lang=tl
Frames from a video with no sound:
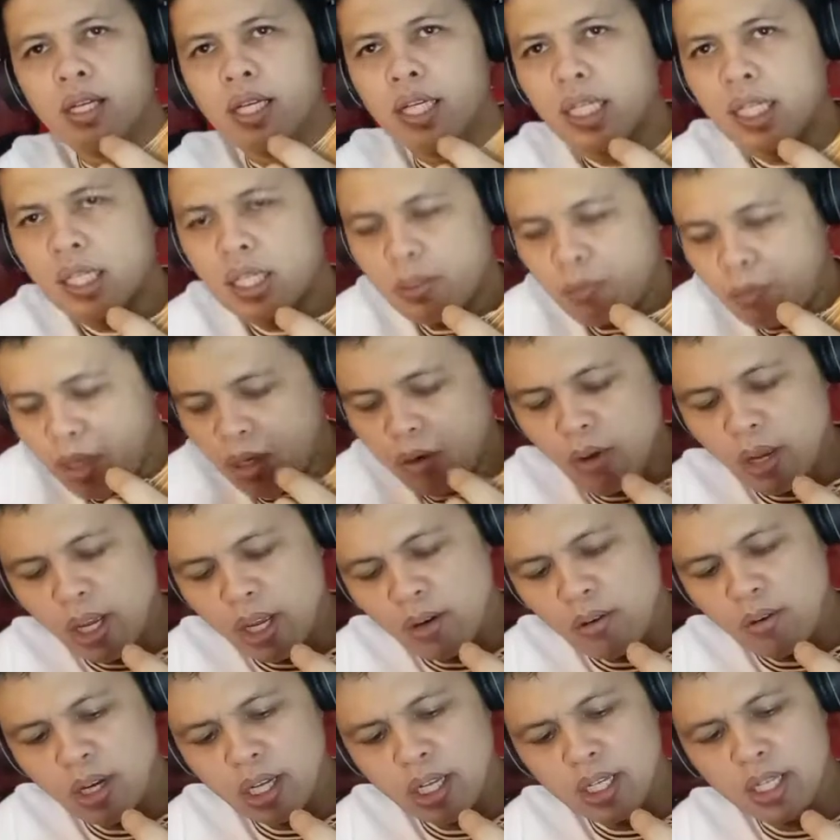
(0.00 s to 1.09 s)
Uh, si Bill
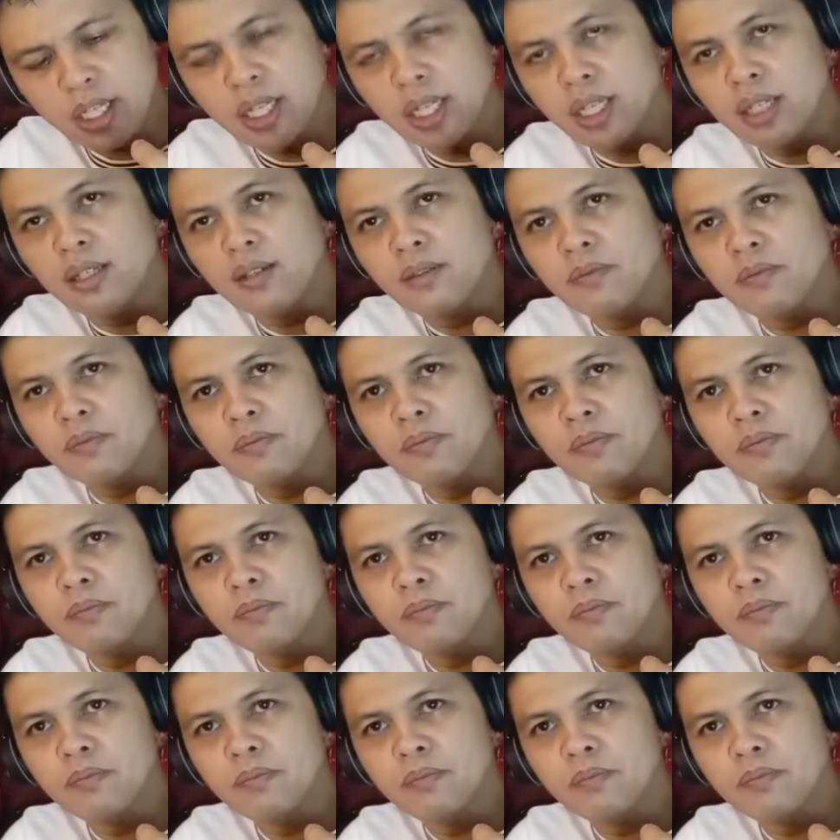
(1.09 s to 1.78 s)
Ojero ay isang